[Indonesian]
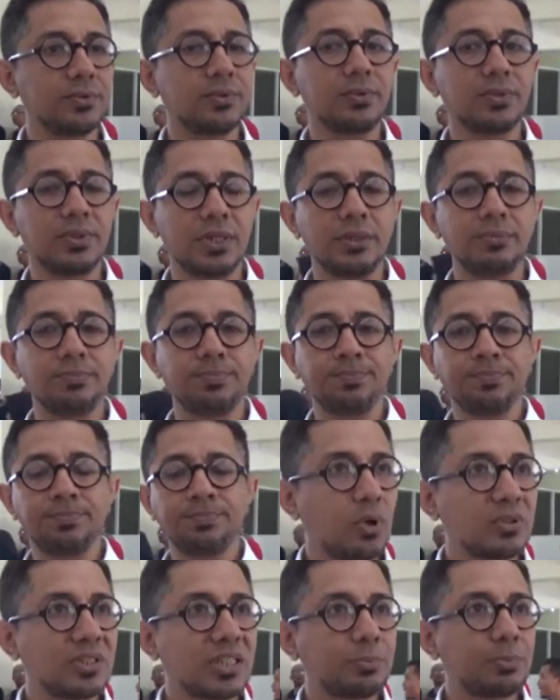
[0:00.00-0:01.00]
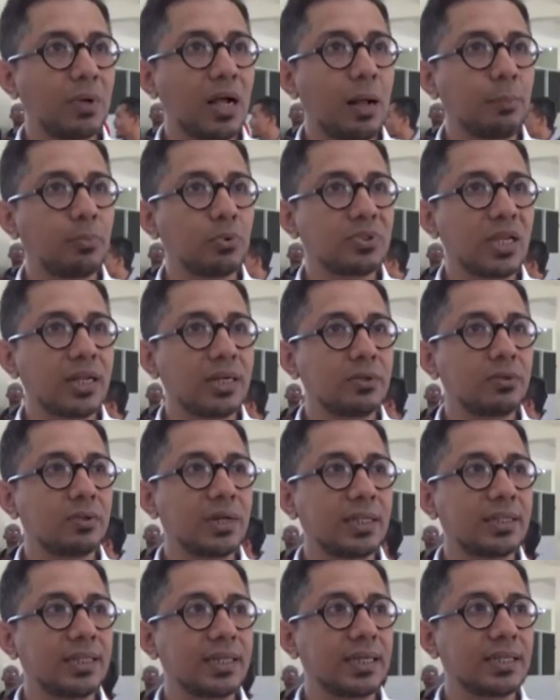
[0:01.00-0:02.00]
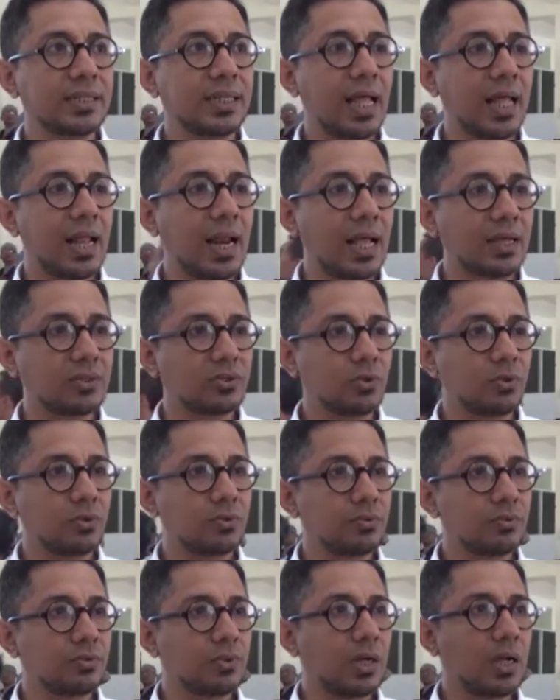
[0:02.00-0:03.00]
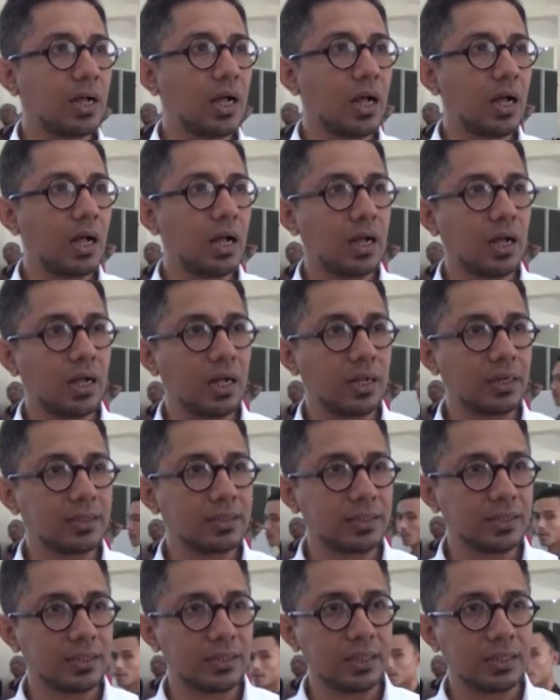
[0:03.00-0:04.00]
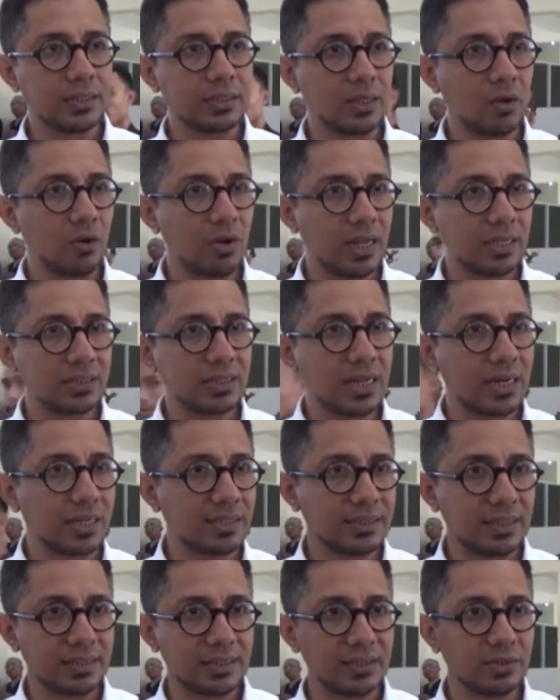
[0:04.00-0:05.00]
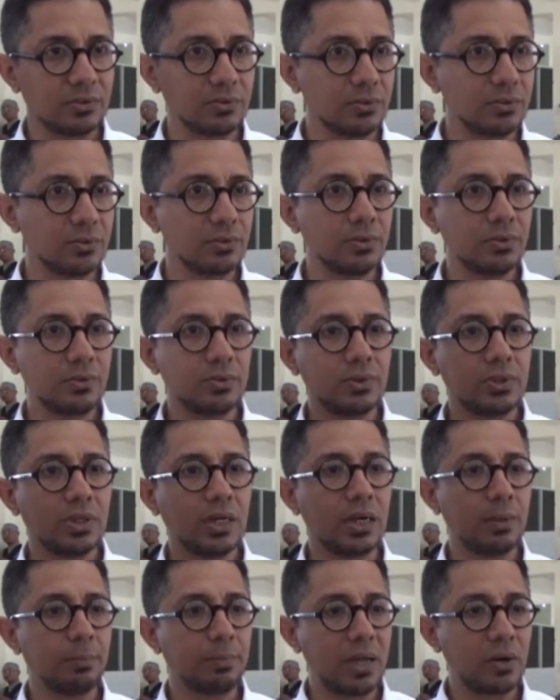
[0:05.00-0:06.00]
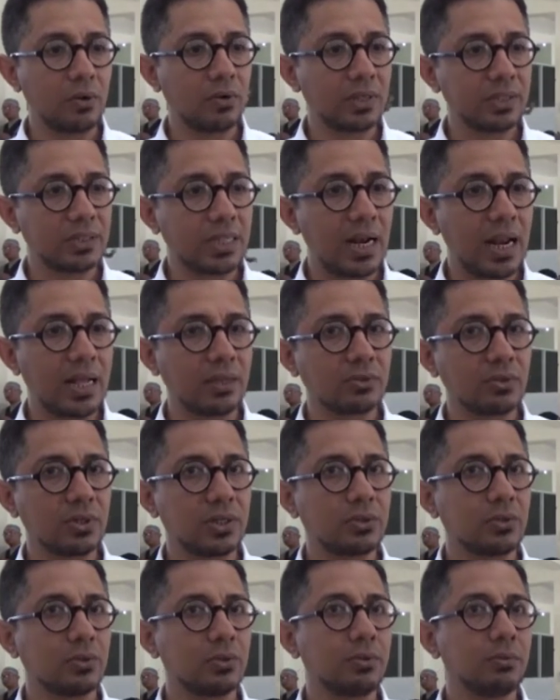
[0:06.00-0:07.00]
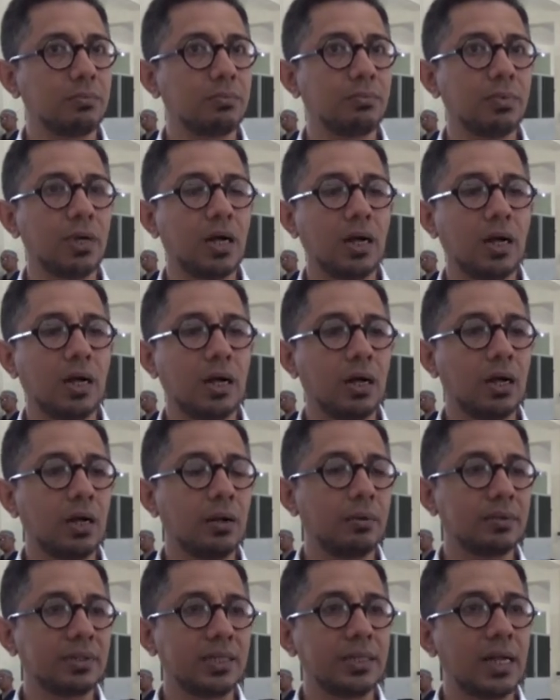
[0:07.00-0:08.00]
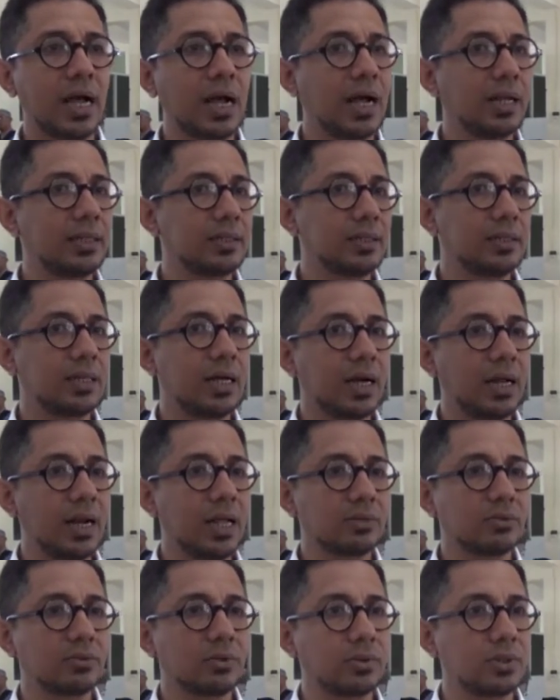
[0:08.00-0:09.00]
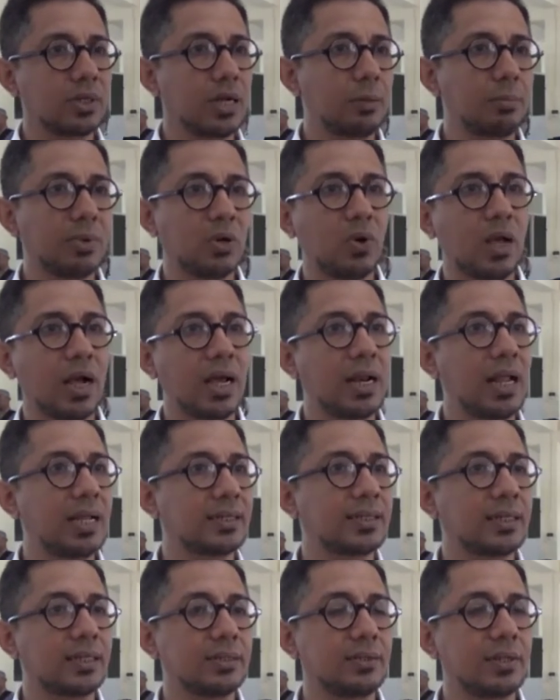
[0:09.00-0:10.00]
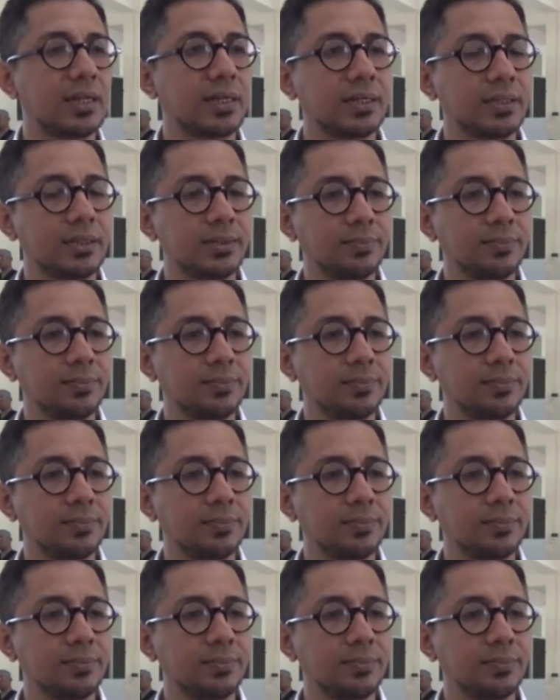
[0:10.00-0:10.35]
Jadi, proses penghapusan itu nanti kita langsung uh, di, dioles anestesi dulu, baru kita langsung itu uh, eh, tindakan tindakan langsung dengan menggunakan laser itu.